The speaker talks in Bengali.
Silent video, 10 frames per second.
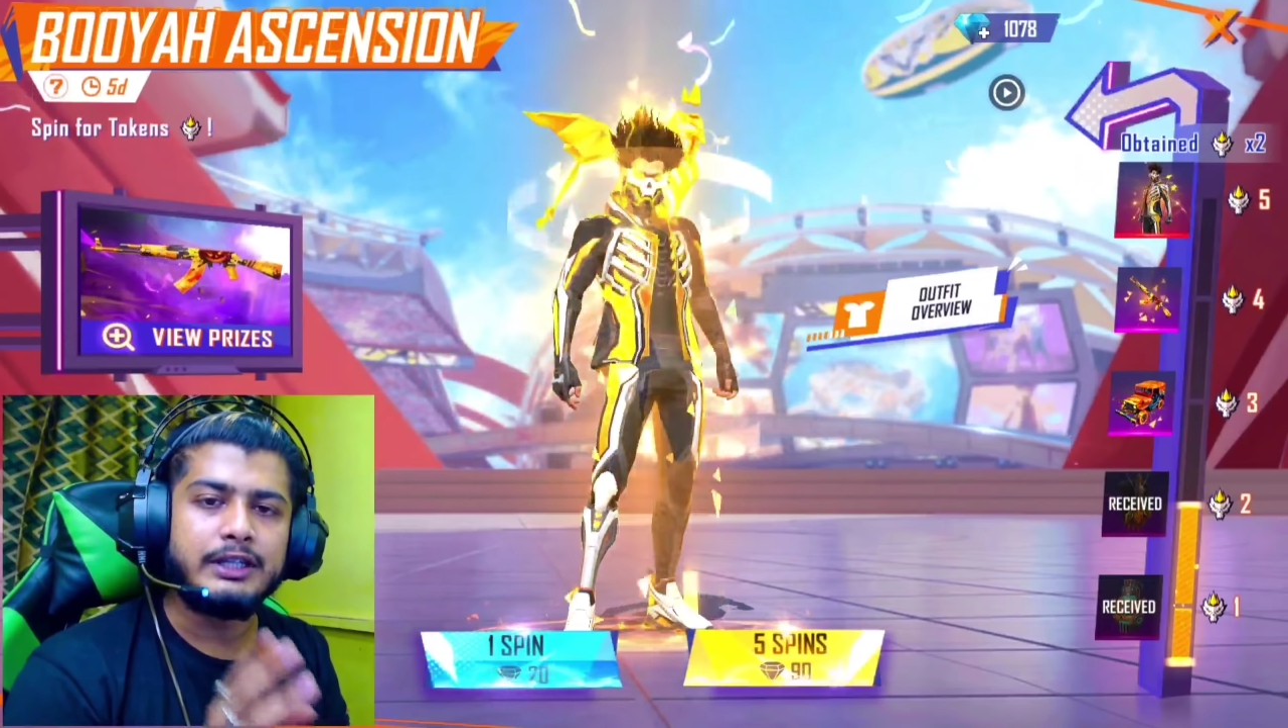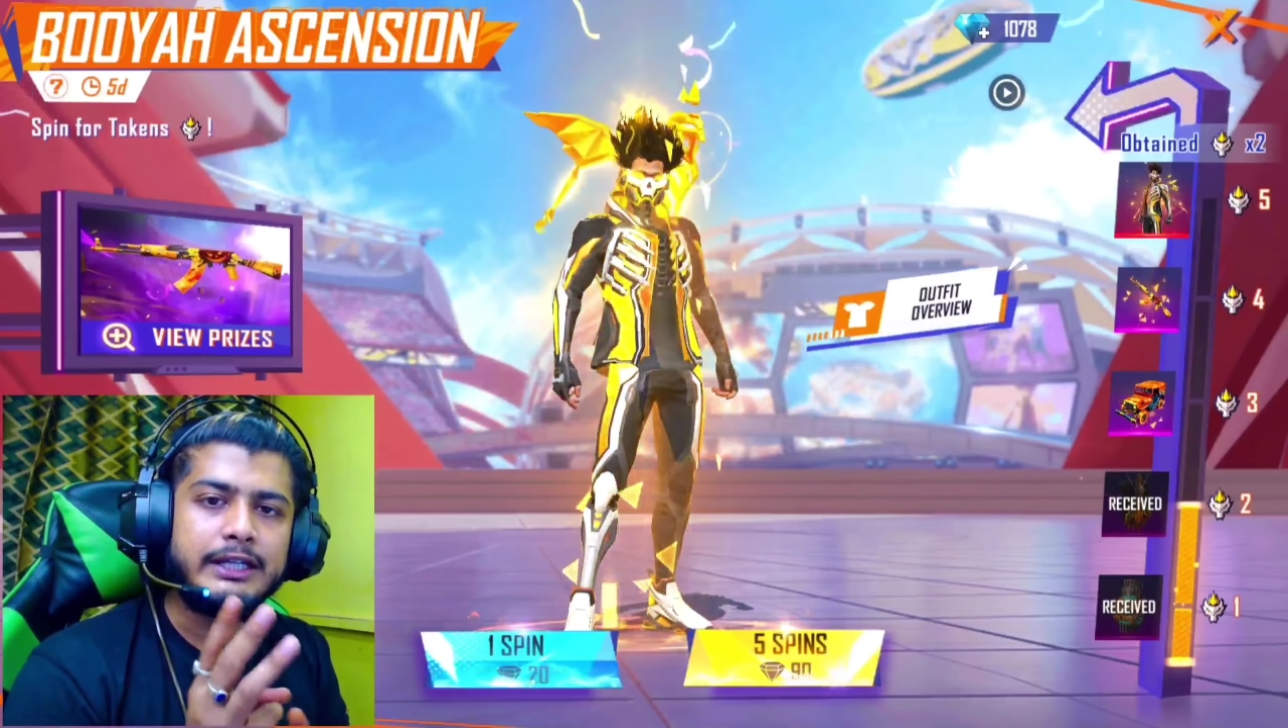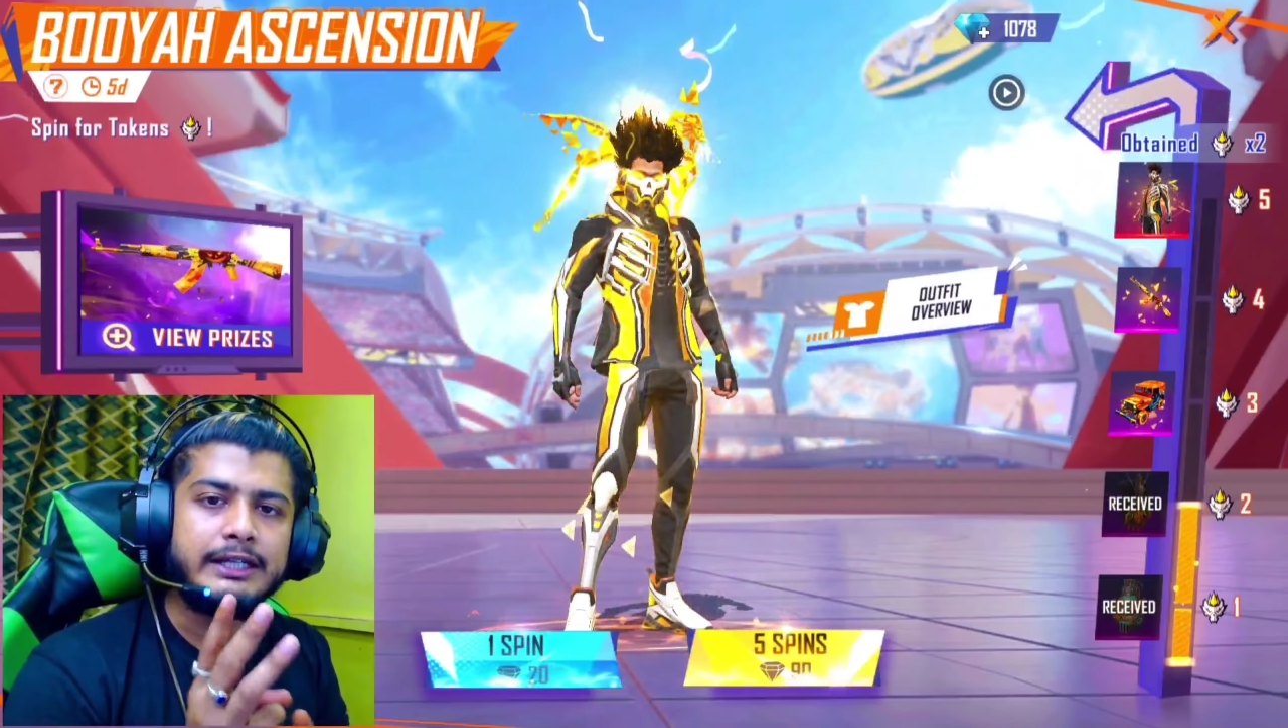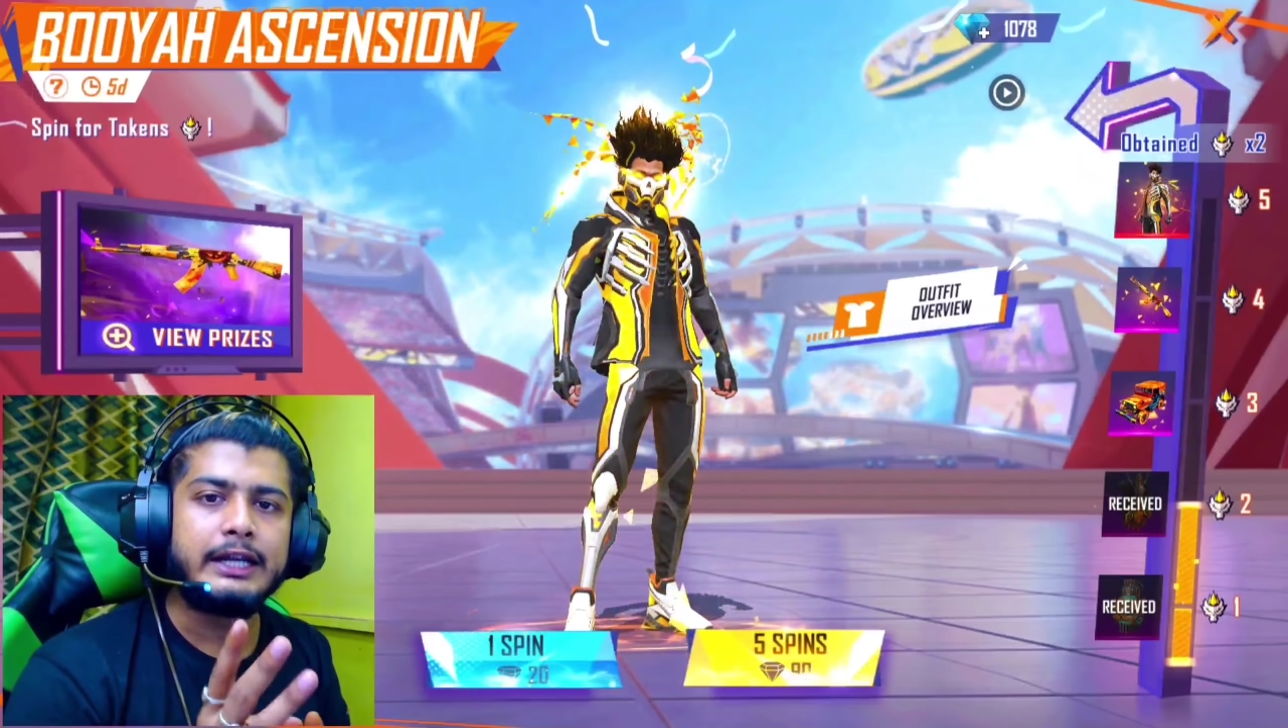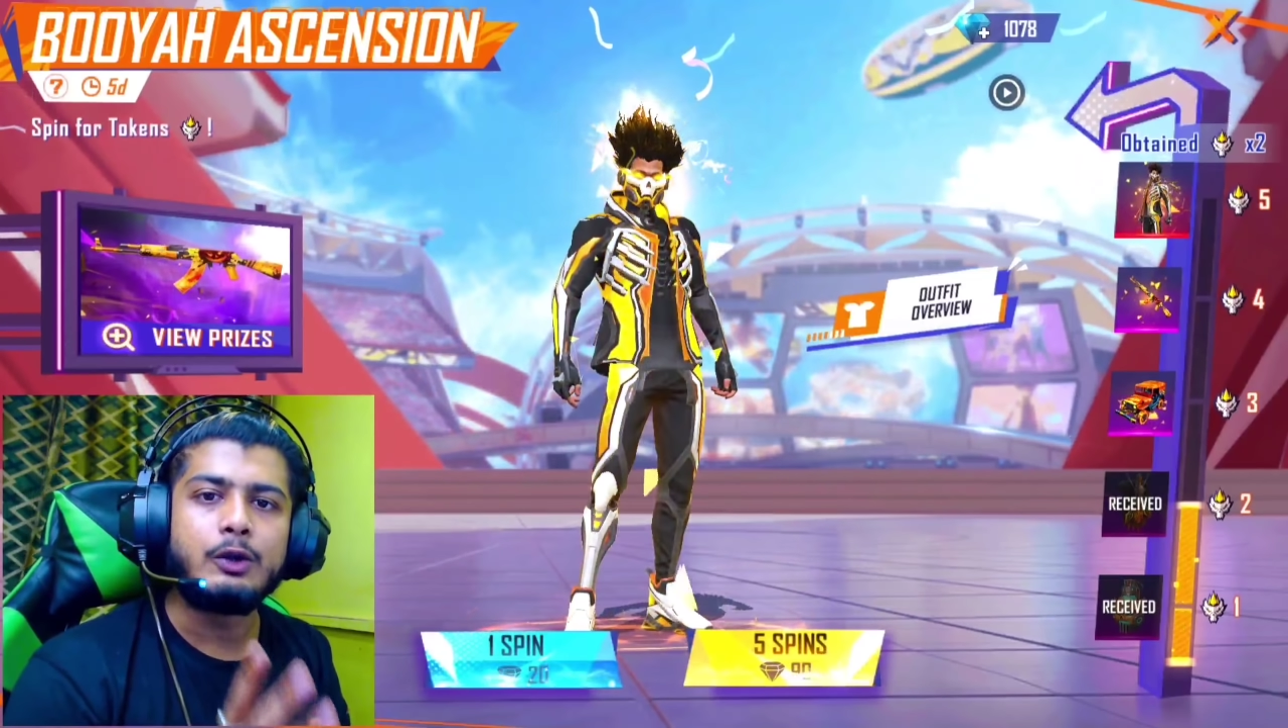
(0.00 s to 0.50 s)

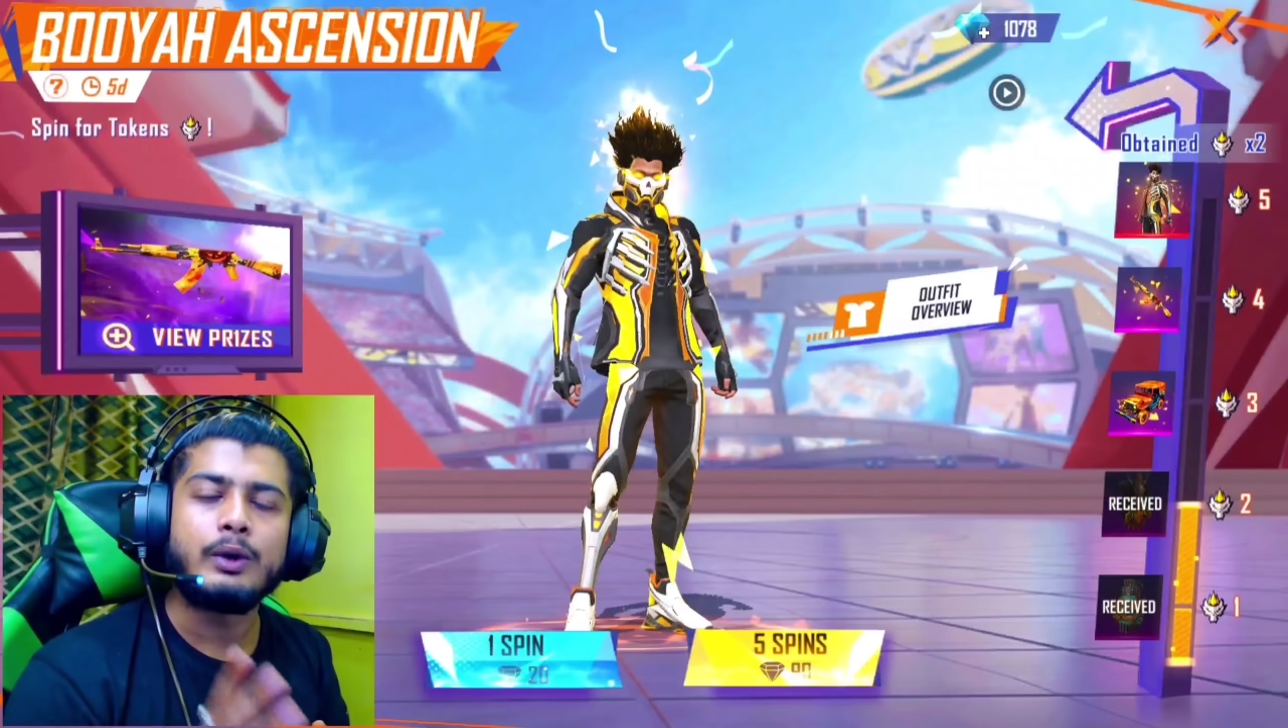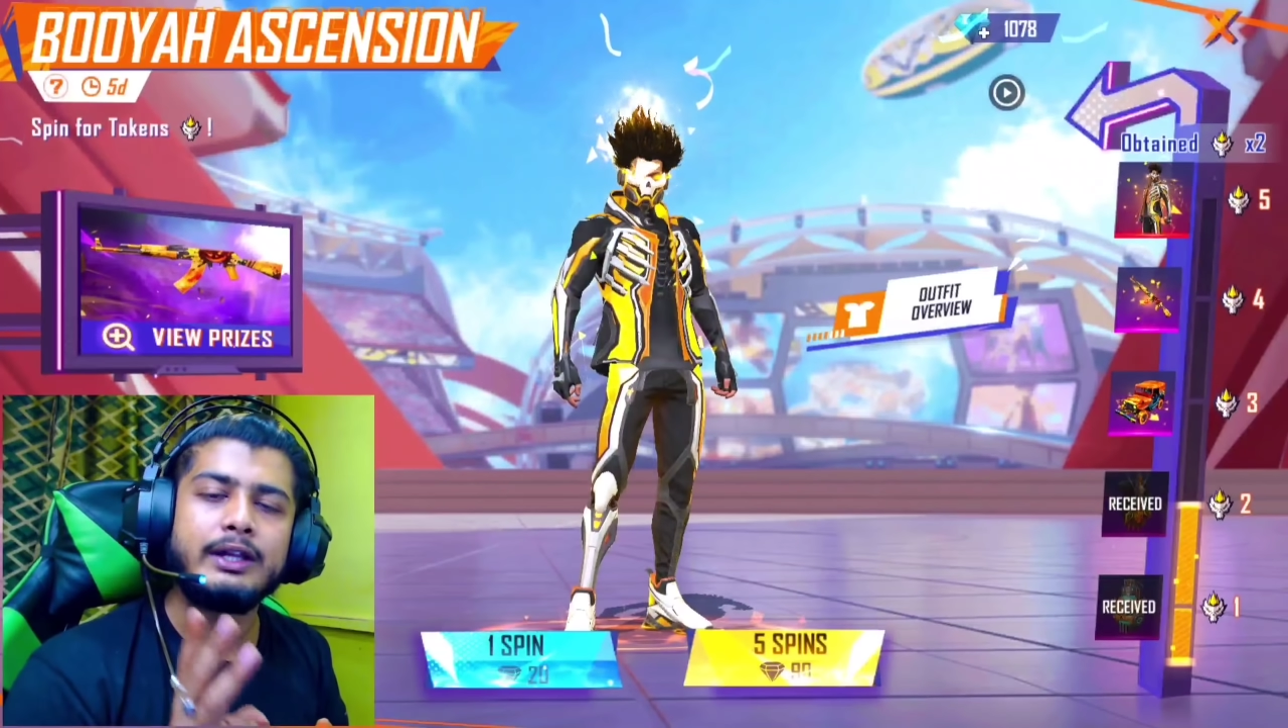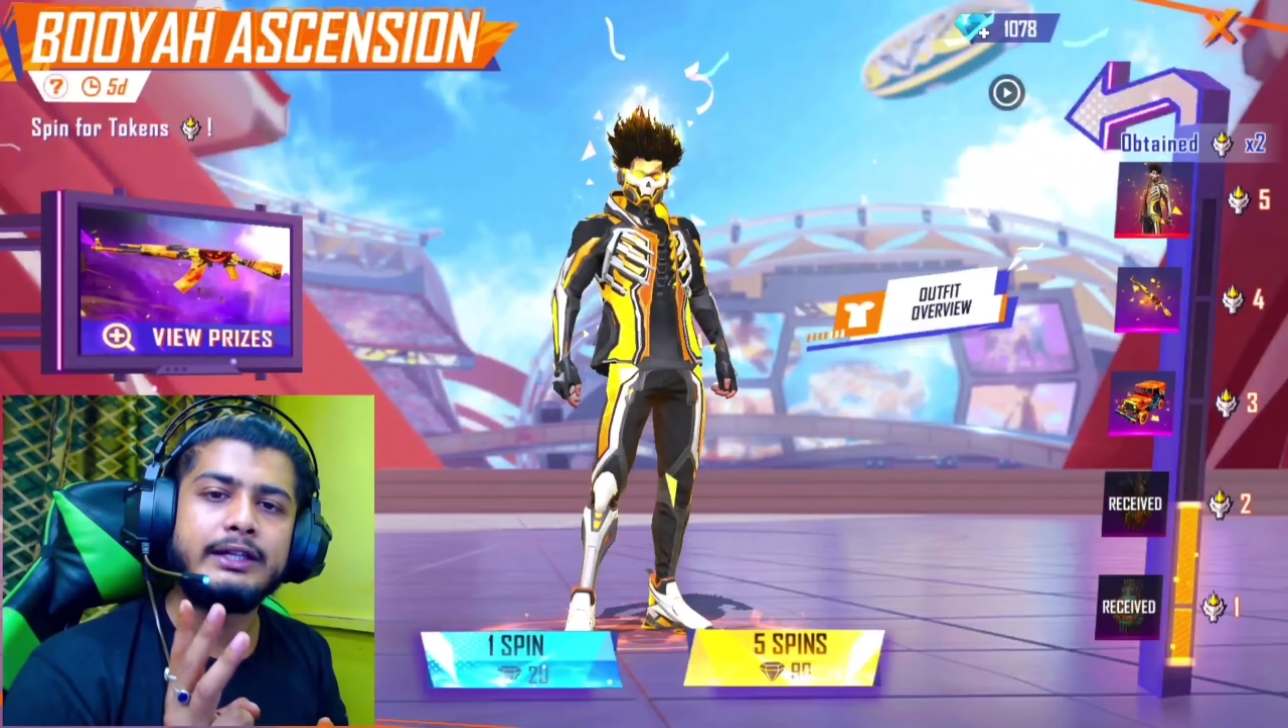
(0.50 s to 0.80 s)
তিনটে টোকেন